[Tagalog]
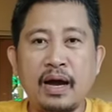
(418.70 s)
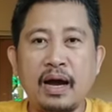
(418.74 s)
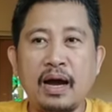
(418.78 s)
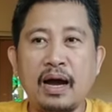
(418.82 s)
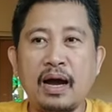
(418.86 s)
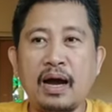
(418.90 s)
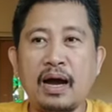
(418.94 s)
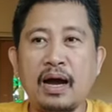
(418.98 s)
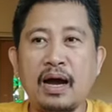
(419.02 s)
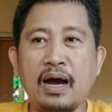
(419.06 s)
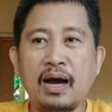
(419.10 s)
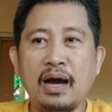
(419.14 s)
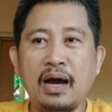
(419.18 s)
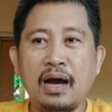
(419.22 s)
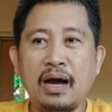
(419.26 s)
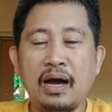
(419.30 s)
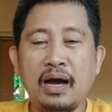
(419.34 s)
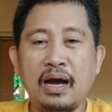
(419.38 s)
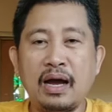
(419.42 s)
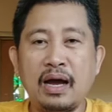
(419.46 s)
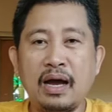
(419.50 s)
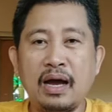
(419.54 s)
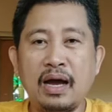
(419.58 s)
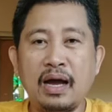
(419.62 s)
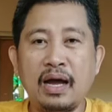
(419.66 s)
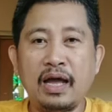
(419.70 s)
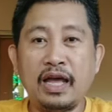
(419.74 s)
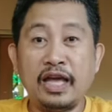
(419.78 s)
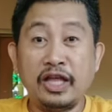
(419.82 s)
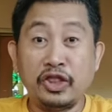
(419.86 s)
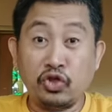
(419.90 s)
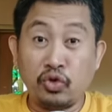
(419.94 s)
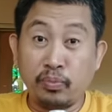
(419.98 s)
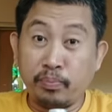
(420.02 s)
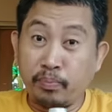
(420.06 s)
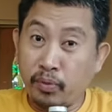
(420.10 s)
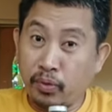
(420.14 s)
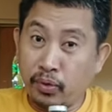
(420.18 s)
uh,
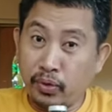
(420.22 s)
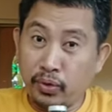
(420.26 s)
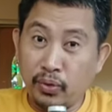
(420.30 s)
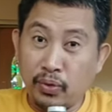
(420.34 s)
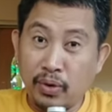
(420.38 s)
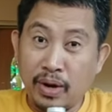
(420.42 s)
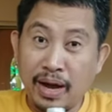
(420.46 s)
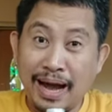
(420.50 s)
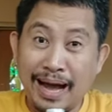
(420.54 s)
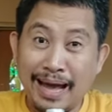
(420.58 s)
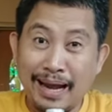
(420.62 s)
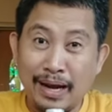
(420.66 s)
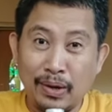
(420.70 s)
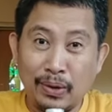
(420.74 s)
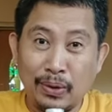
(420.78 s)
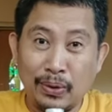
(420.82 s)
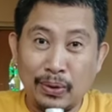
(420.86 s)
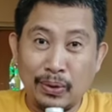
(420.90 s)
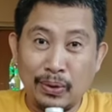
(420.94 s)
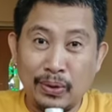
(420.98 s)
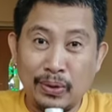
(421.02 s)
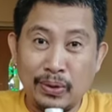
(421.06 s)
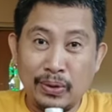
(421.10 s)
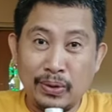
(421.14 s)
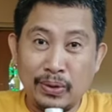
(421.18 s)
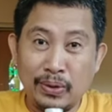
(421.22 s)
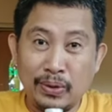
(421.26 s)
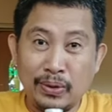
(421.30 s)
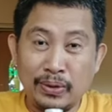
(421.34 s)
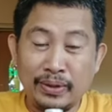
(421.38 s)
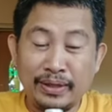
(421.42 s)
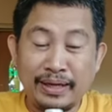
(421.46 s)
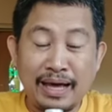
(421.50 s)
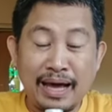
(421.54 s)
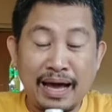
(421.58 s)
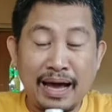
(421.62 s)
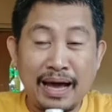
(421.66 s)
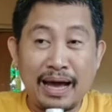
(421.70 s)
ito po yung halo
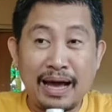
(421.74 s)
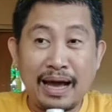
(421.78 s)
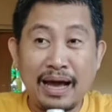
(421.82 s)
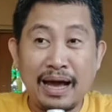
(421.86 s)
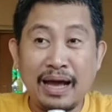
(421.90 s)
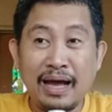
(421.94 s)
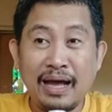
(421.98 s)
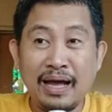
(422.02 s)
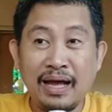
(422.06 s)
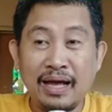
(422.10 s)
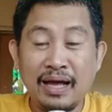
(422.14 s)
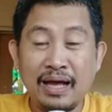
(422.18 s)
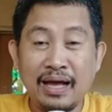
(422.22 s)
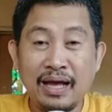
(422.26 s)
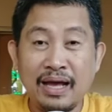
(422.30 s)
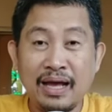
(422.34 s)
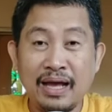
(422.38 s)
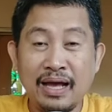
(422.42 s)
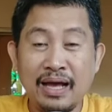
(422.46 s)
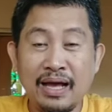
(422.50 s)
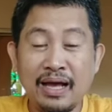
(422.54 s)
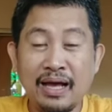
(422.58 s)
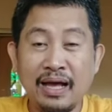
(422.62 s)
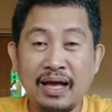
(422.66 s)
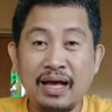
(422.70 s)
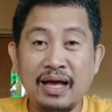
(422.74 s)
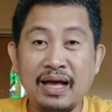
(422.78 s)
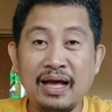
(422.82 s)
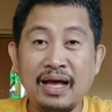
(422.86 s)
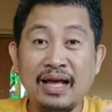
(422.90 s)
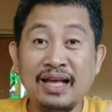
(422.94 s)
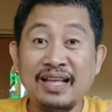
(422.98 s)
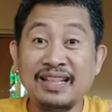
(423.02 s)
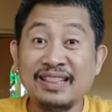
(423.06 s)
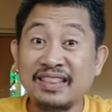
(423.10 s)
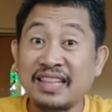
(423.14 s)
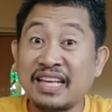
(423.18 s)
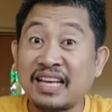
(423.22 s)
na
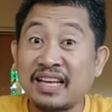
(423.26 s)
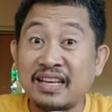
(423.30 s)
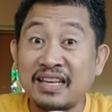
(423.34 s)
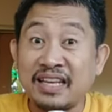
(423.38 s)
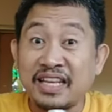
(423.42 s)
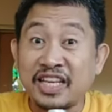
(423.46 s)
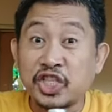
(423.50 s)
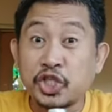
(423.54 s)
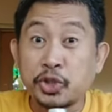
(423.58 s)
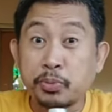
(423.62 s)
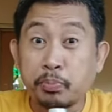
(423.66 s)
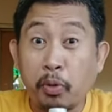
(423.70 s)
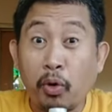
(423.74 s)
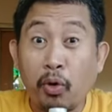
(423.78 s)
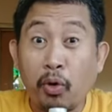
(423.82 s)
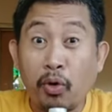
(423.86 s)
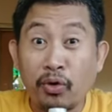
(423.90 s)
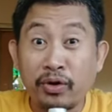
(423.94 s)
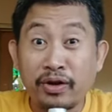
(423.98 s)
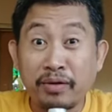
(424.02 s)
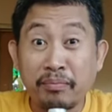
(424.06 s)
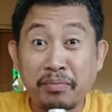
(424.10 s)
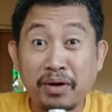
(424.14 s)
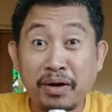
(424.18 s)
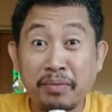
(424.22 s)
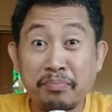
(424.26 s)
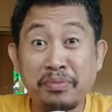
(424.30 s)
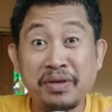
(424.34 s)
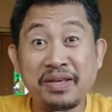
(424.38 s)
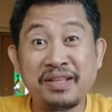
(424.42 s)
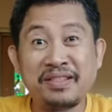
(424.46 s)
techniques po ng mga